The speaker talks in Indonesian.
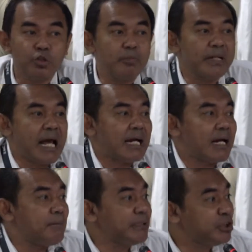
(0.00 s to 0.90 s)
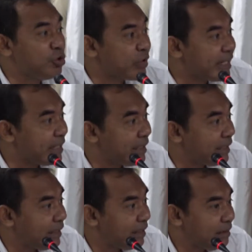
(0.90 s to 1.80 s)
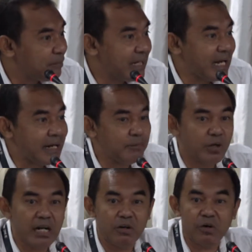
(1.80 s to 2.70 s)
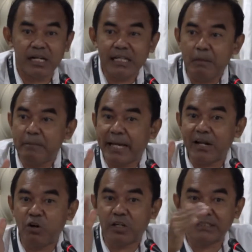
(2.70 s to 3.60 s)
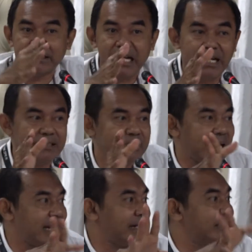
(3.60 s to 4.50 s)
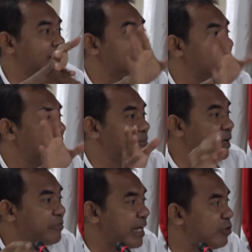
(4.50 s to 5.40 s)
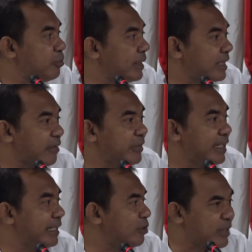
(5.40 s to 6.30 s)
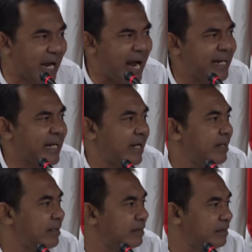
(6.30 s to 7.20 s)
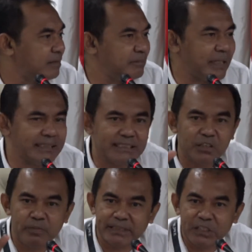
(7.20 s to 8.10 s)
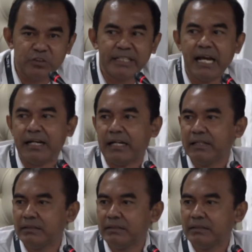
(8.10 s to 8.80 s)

untuk menangkap pencuri, menangkap orang-orang yang belok ke jalan-jalan mafia human trafficking itu nggak ada. Baca satu persatu tidak ada.